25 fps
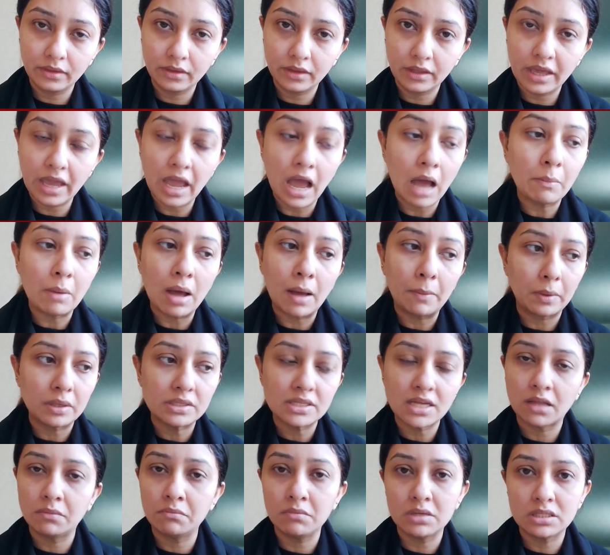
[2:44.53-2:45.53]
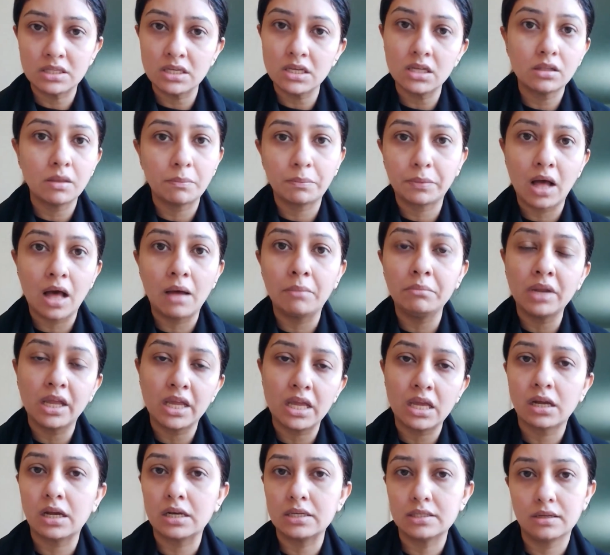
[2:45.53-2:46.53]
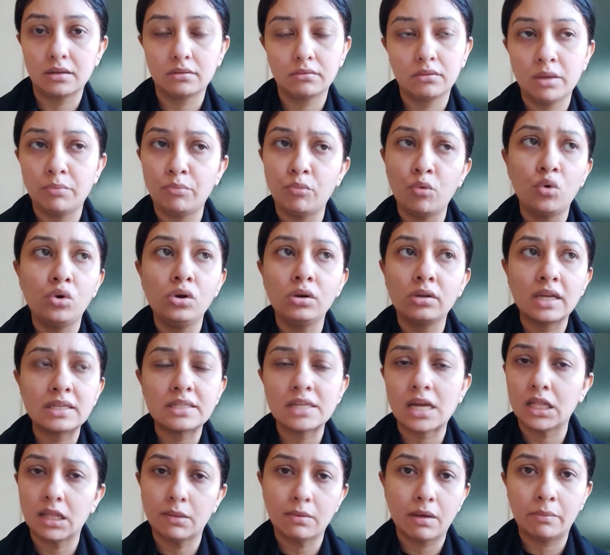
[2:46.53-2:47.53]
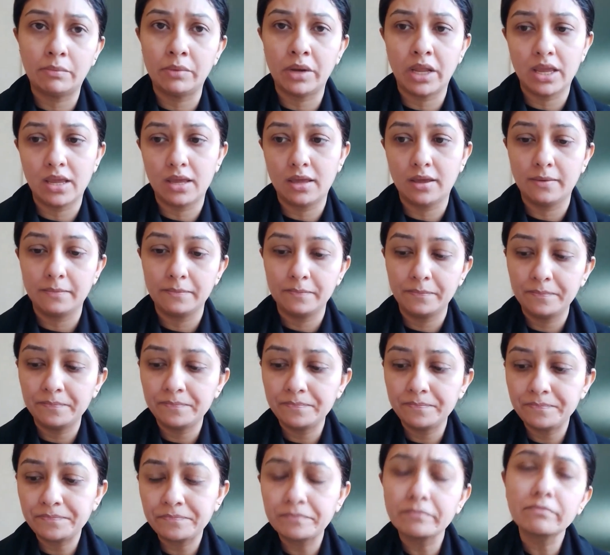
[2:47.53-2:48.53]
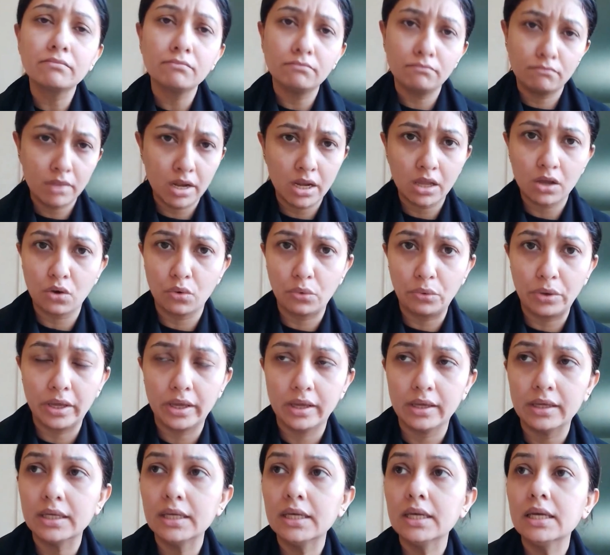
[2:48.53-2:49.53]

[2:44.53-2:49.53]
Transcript: क्या हम आपके साथ मज़ीद अब काम नहीं कर सकते बोल के साथ अब आप नहीं हैं मैंने कहा ओके